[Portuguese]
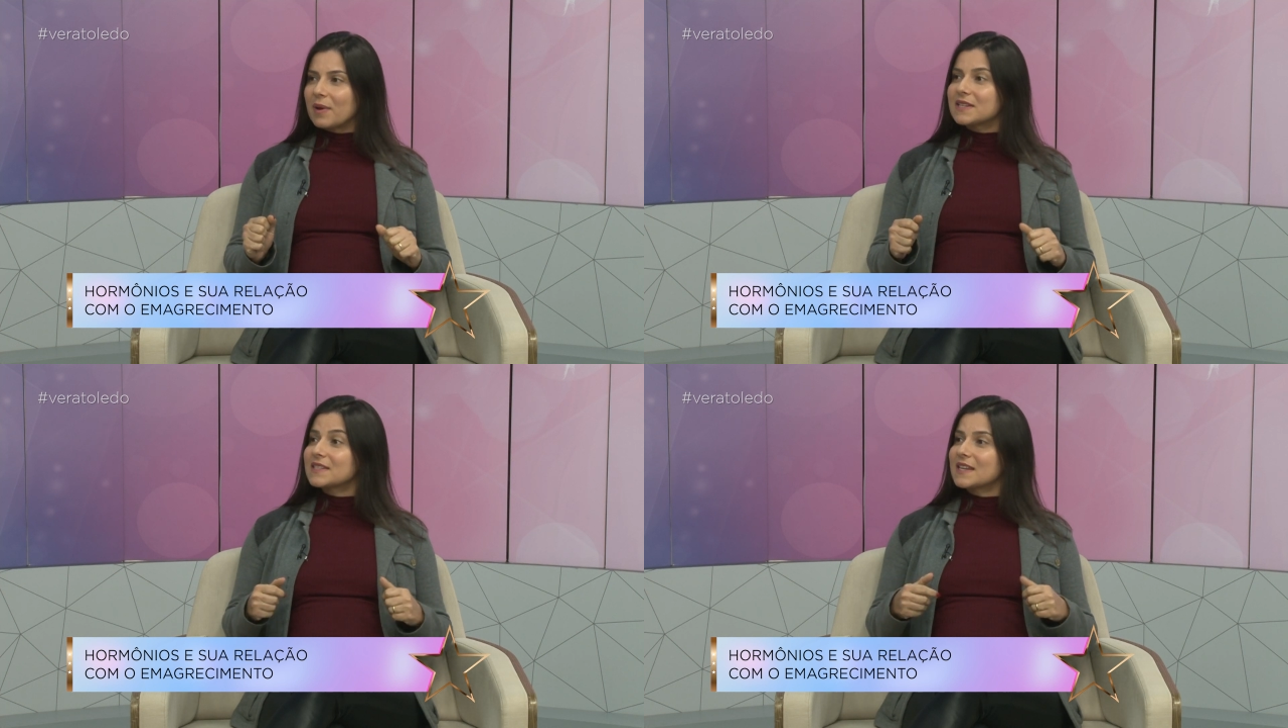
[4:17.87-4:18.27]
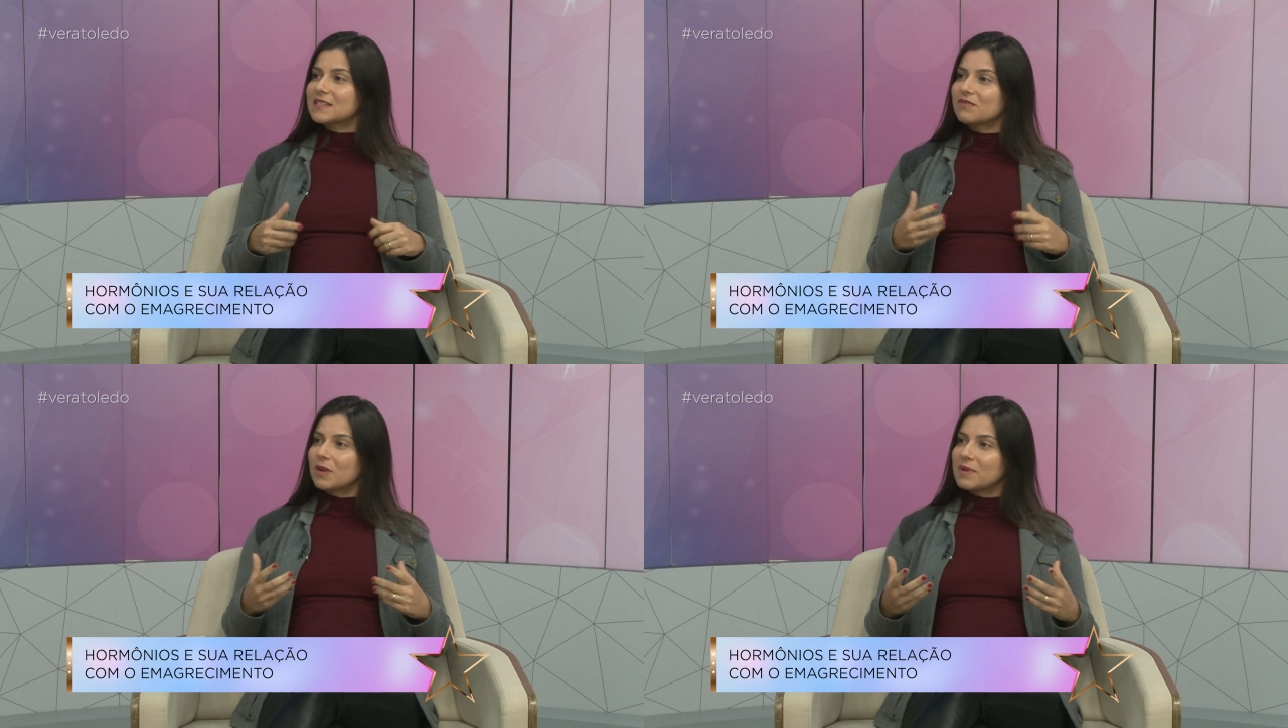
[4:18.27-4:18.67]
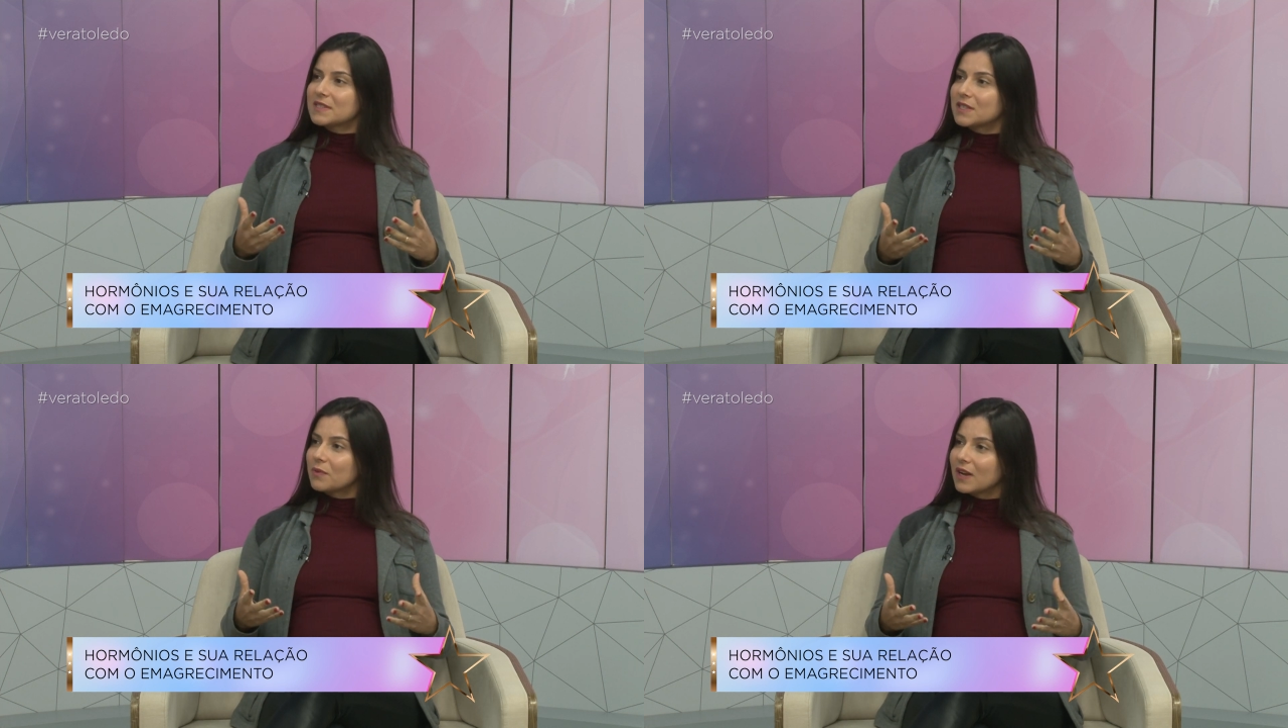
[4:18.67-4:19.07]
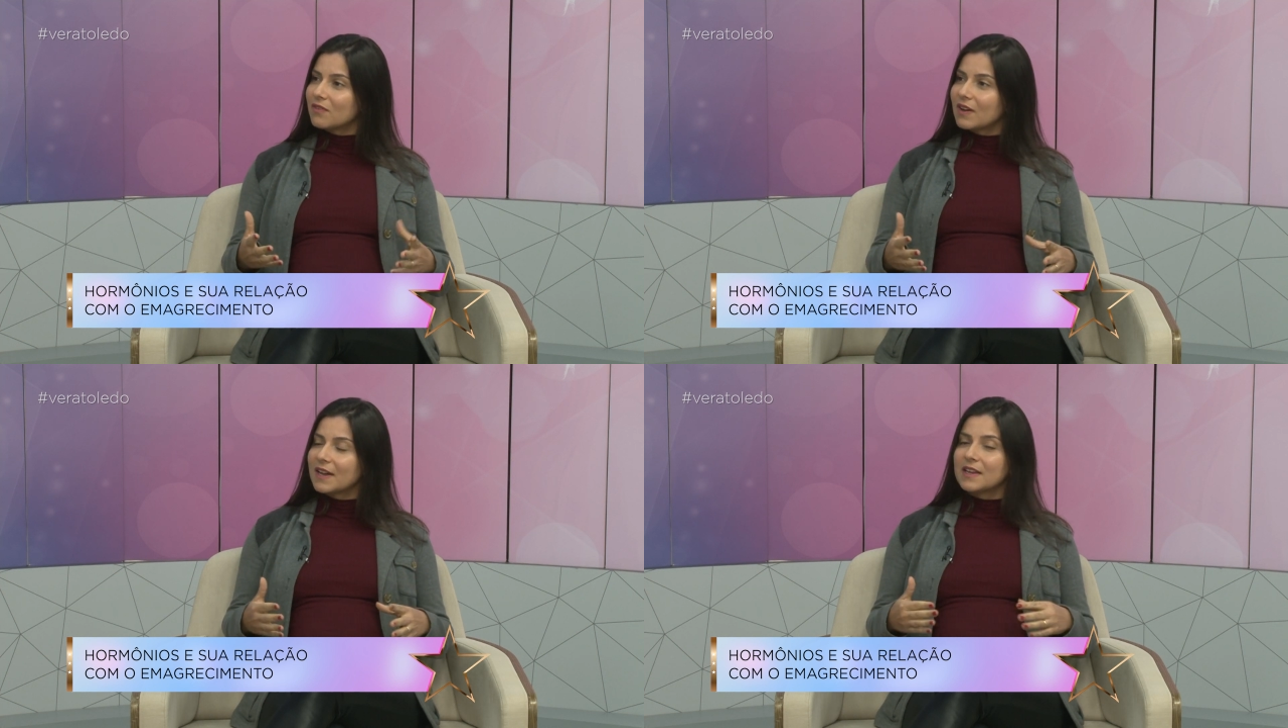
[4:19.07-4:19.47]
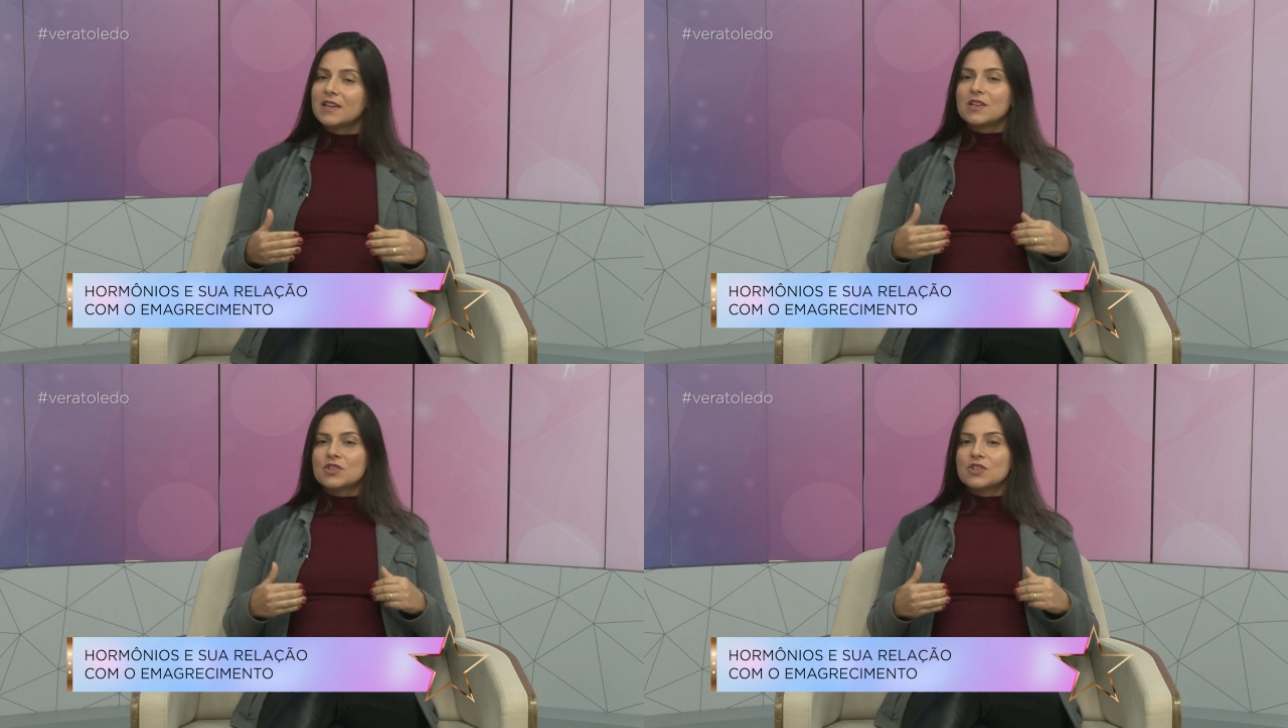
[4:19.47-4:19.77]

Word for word: mas essa inflamação ela vai